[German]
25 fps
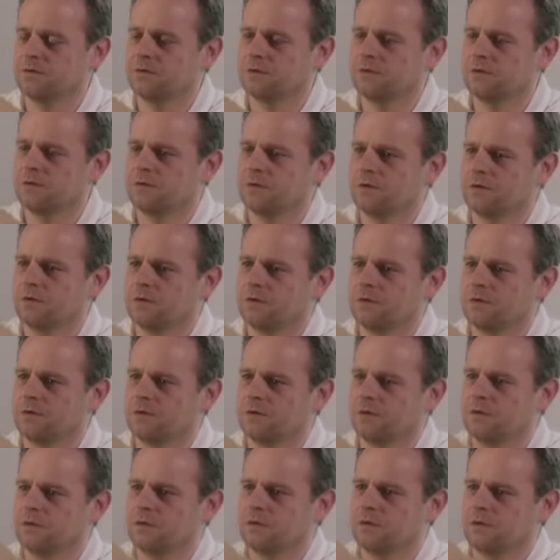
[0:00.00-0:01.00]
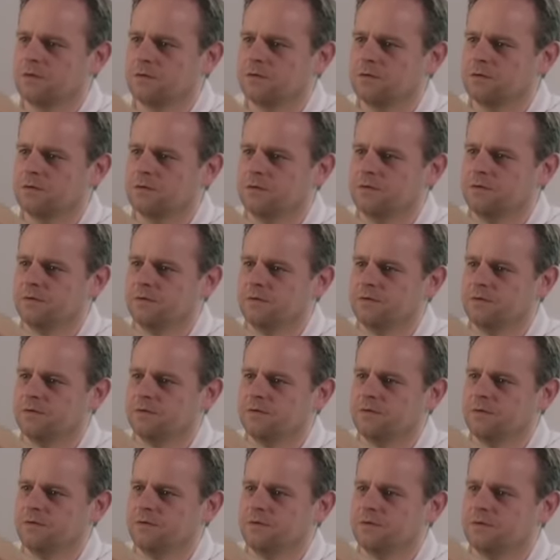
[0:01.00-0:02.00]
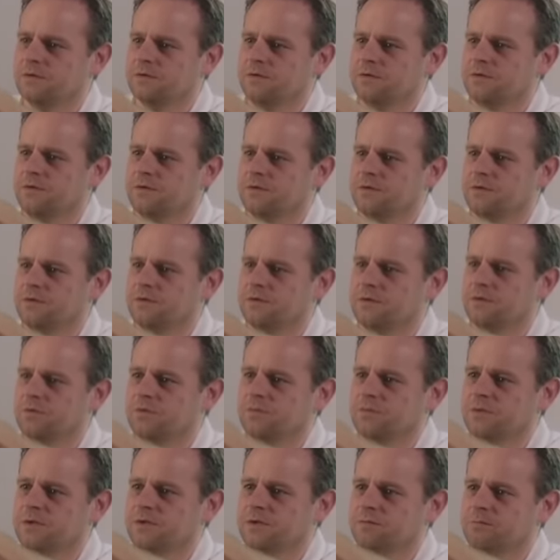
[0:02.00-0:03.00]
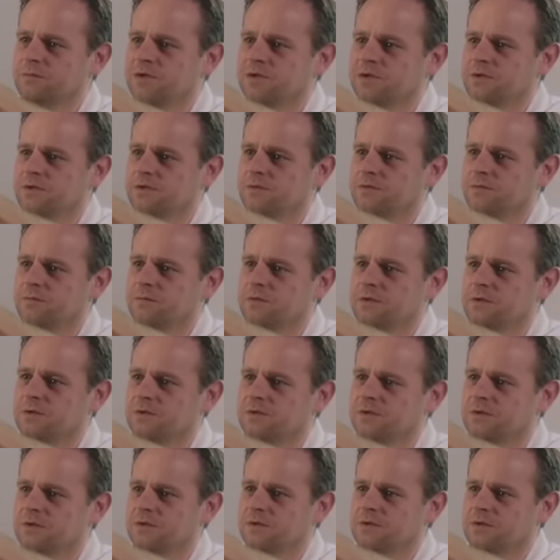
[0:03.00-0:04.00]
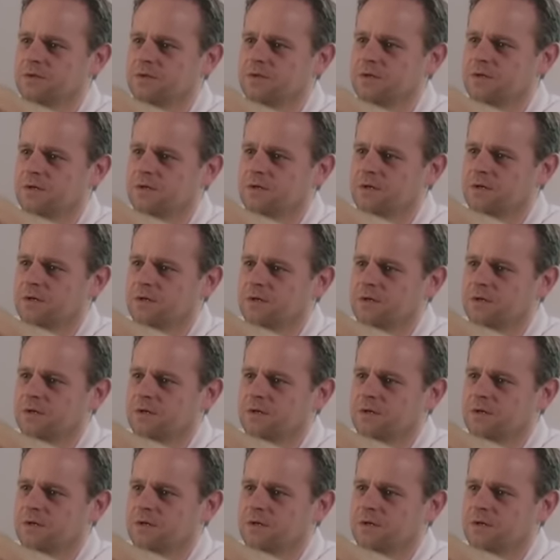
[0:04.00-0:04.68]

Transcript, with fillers: versuchen das auszugleichen. Die Wirbelsäule krümmt sich, die